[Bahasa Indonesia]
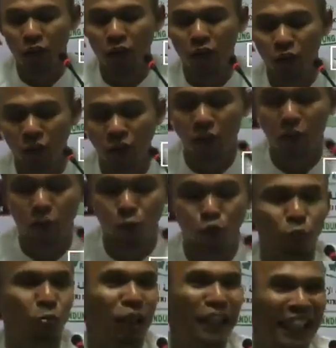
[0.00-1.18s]
waliyul
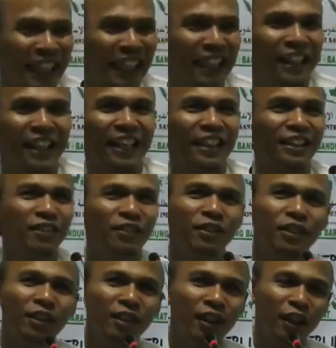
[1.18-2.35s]
mu'minin. Nah, itu
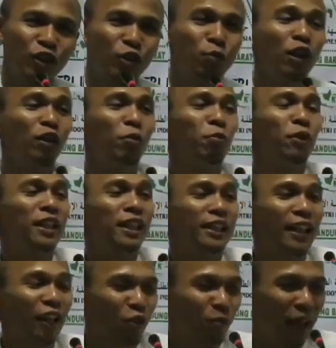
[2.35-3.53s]
nah, cuma Allah memberikan
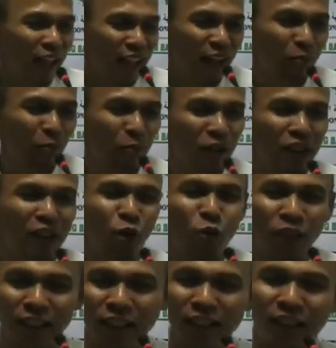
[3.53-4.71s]
karomah ya,
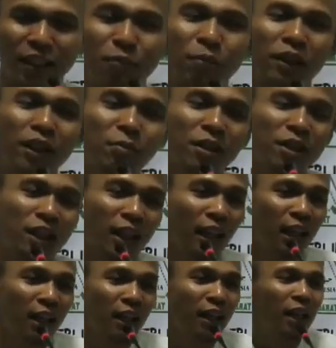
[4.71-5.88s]
memberitahukan kita mengenai
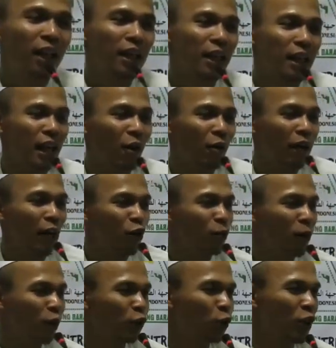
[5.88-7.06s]
masalah
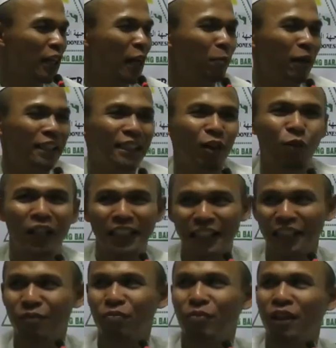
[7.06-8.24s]
karomah atau keramatnya
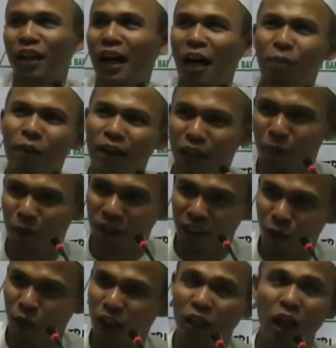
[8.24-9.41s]
wali ya. Apa keramatnya
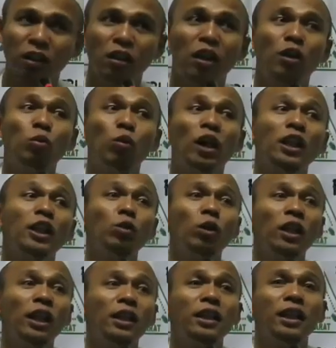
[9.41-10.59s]
wali? Allahu
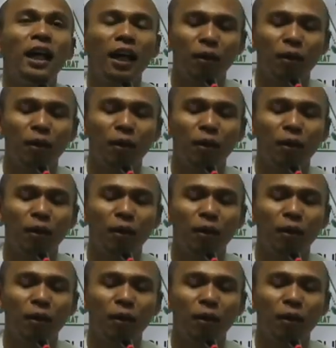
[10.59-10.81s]
waliyul ladzina